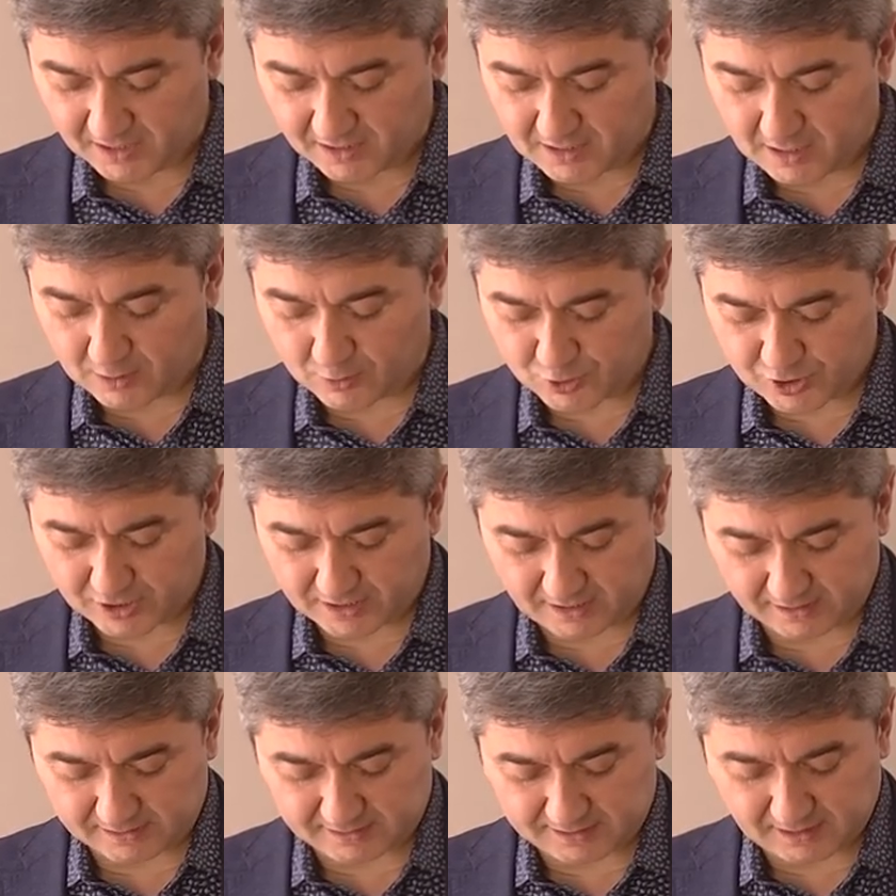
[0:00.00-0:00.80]
Я уже
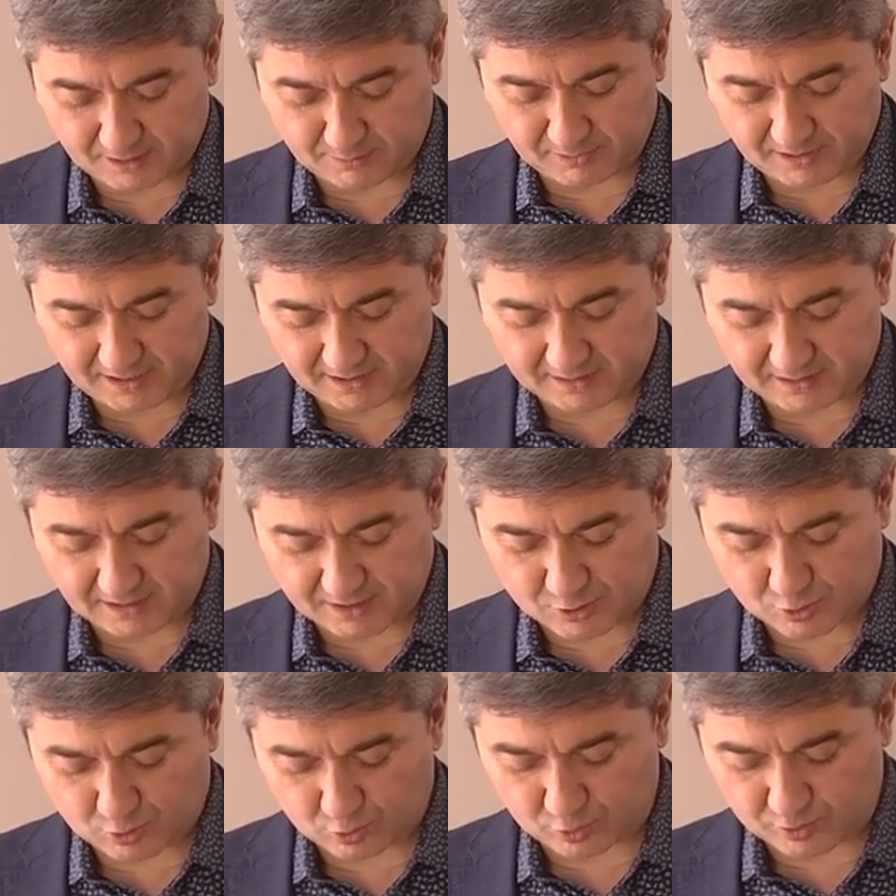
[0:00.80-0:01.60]
как 7 лет
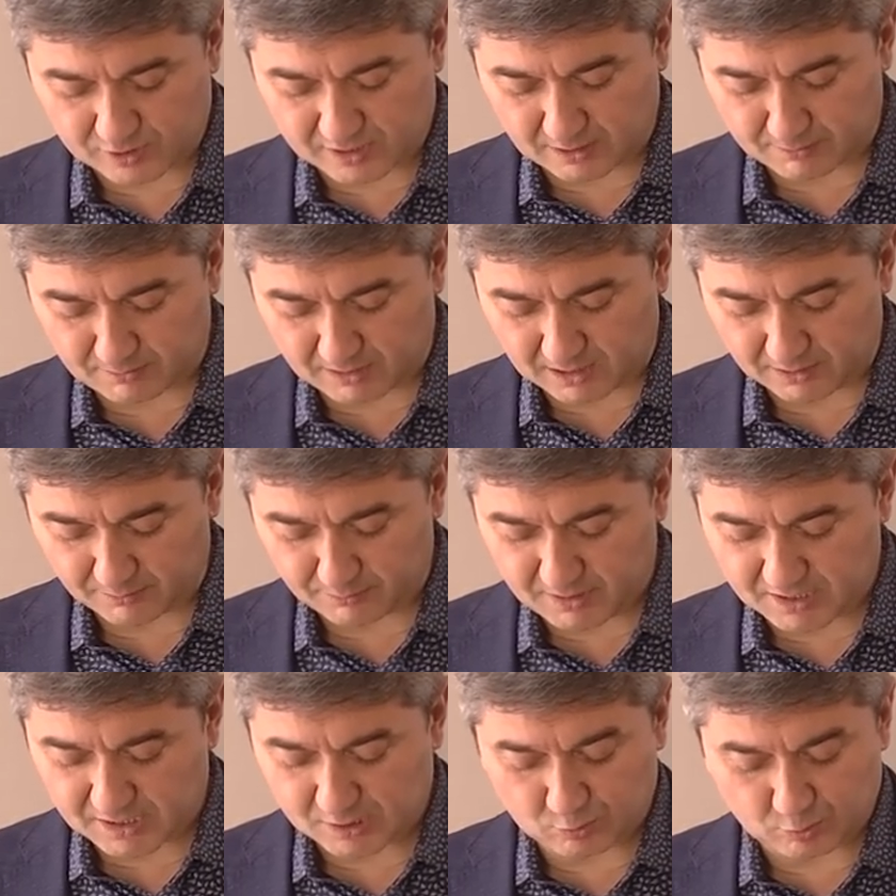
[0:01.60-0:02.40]
танцую сама,
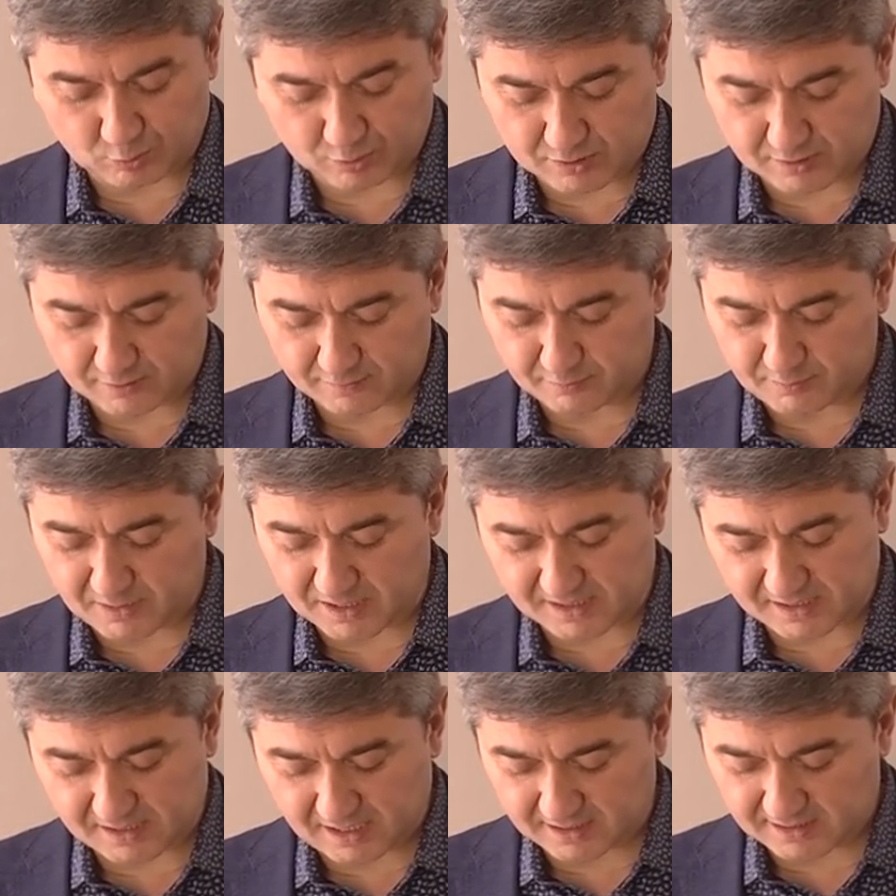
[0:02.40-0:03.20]
без курсов,
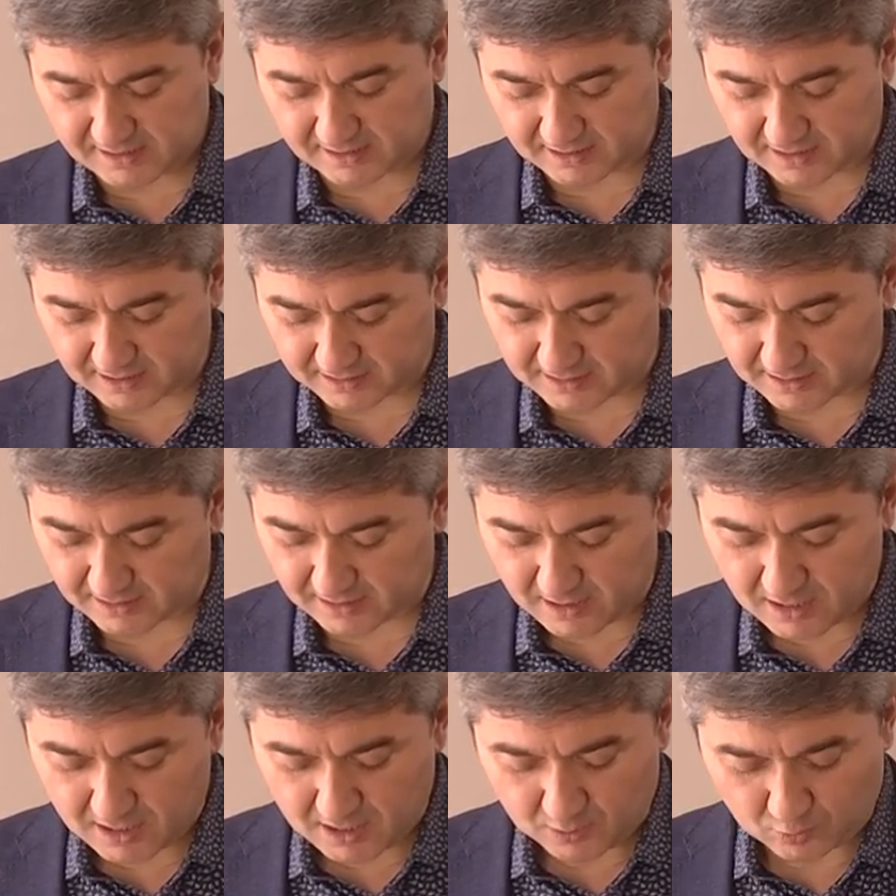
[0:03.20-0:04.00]
без секции и так далее.